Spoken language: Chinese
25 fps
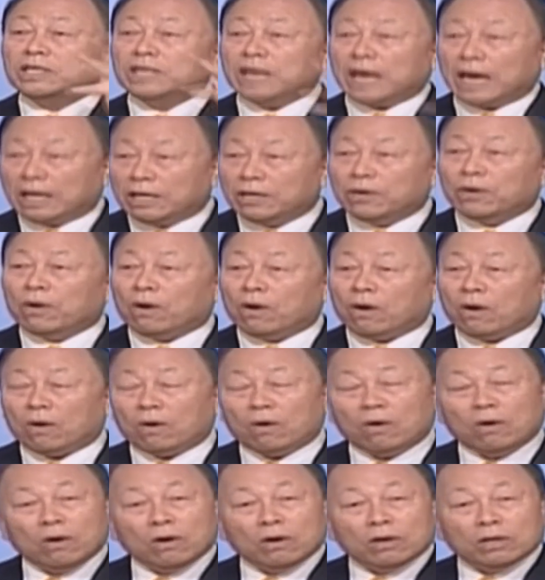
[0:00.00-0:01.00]
有些人
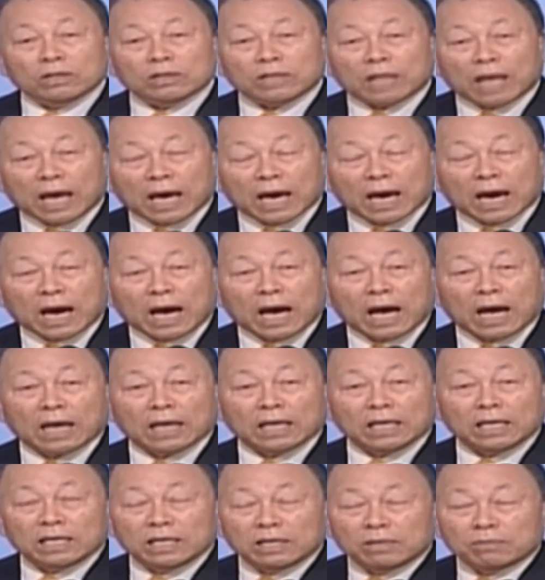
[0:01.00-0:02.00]
光嘴上说
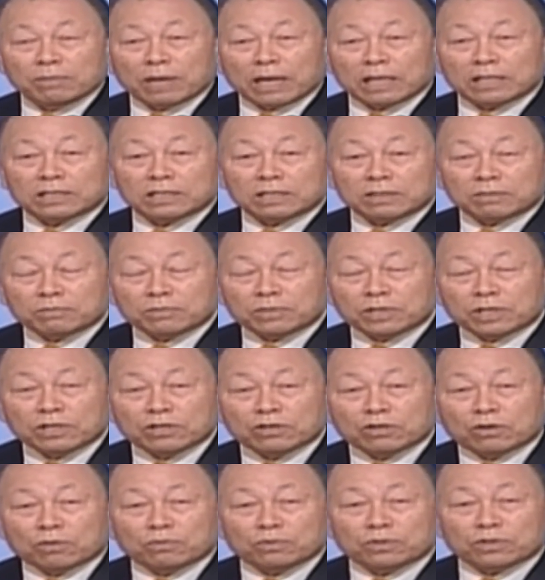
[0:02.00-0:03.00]
假的讲道，
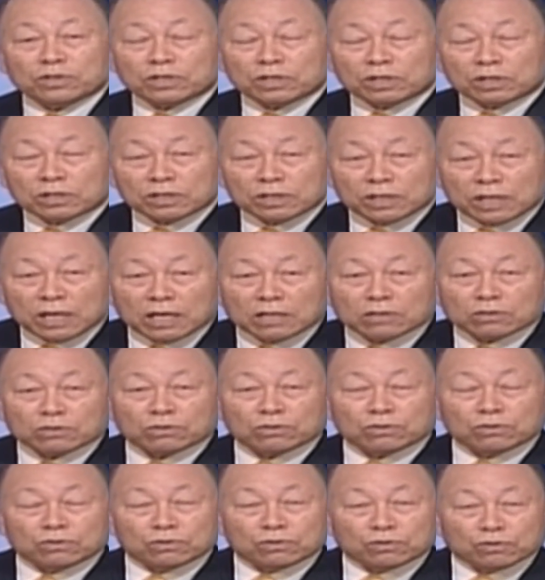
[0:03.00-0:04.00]
我们不能这样。
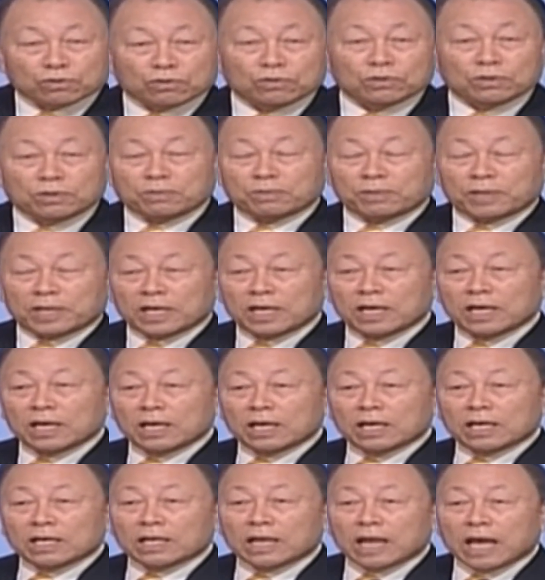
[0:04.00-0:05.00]
我们要服用
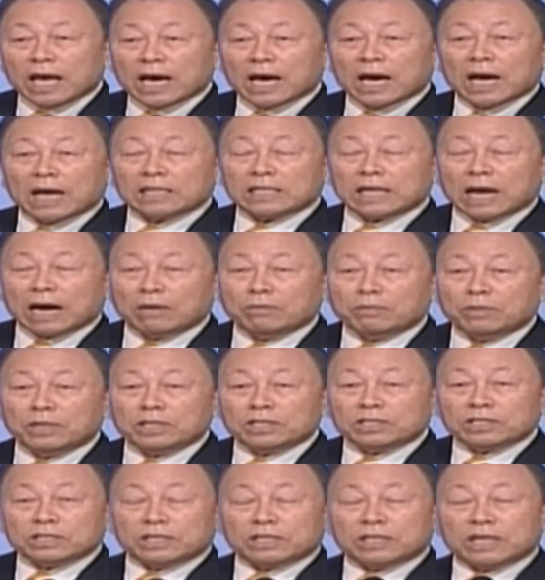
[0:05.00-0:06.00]
真话语，
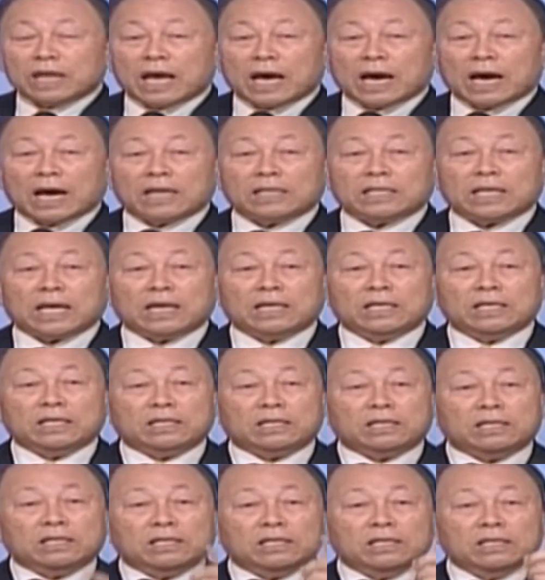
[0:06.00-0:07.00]
这基
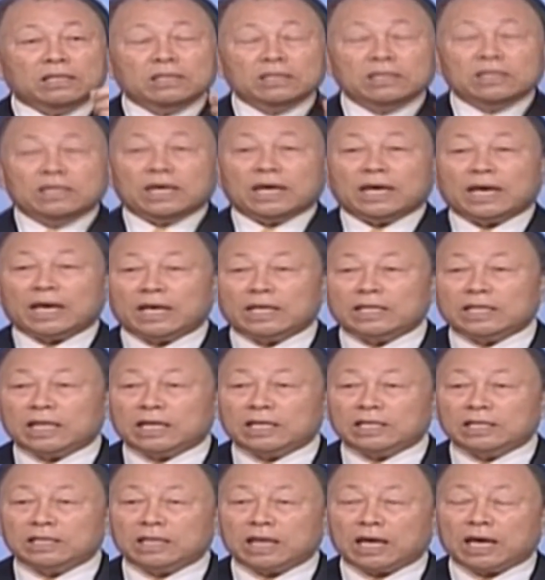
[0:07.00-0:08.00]
督耶稣
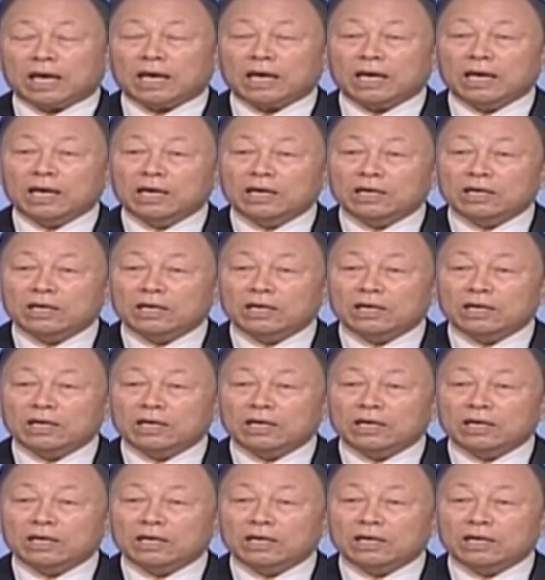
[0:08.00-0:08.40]
主啊。